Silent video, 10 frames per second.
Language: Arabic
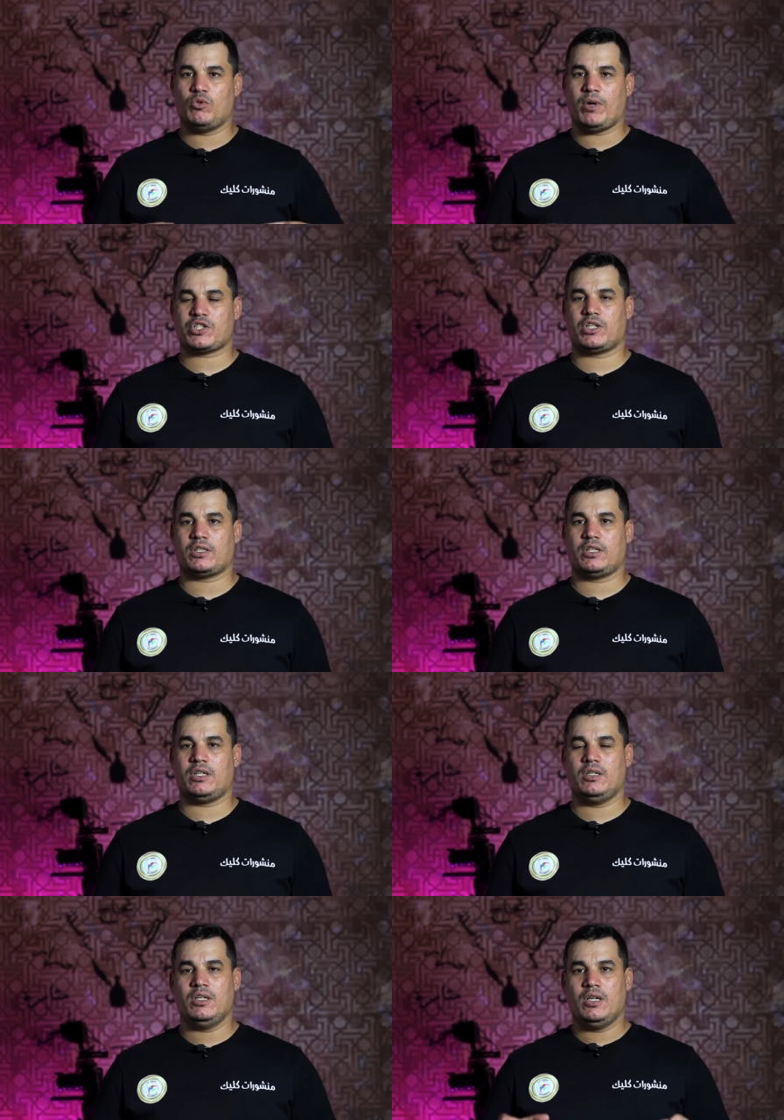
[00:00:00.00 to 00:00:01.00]

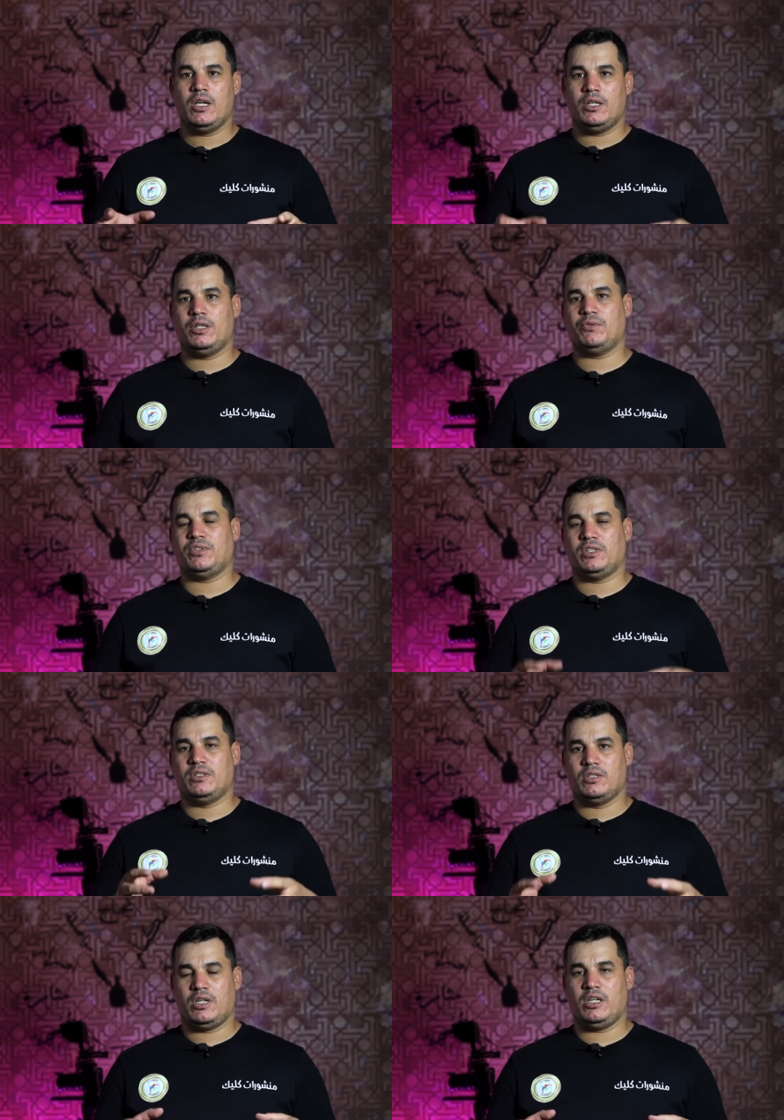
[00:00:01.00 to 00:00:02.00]
مباشرة نرفد
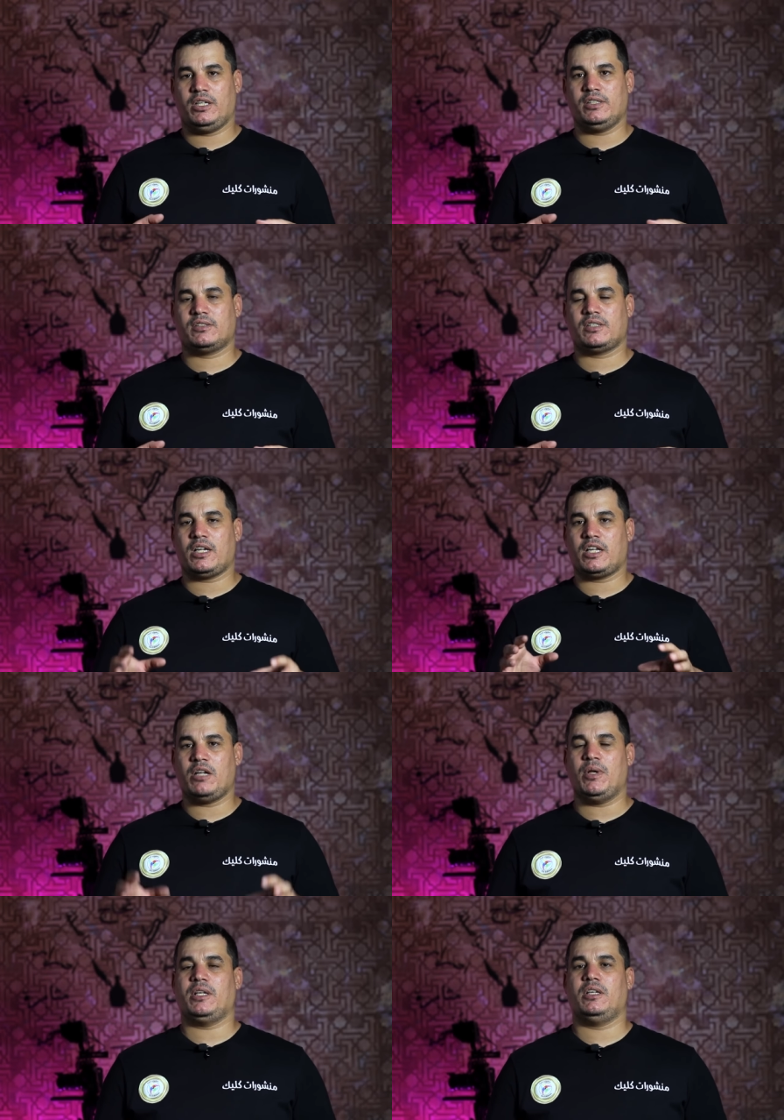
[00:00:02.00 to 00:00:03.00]
الحصة
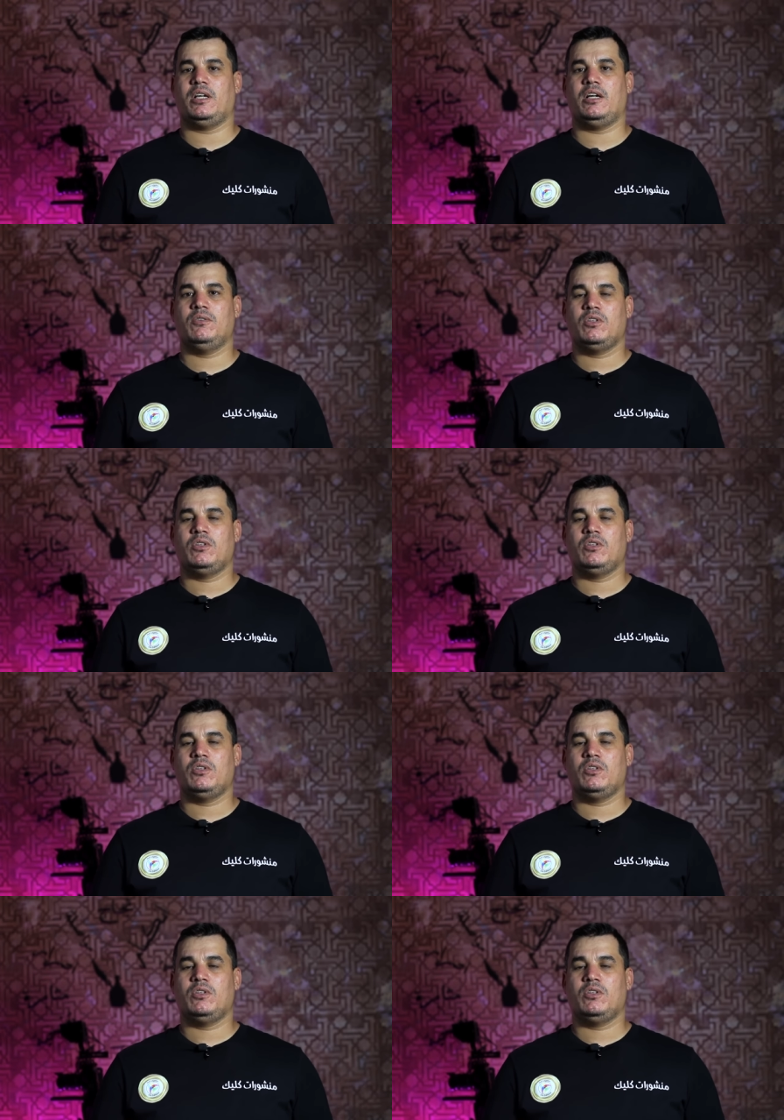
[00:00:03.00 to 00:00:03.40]
كما هي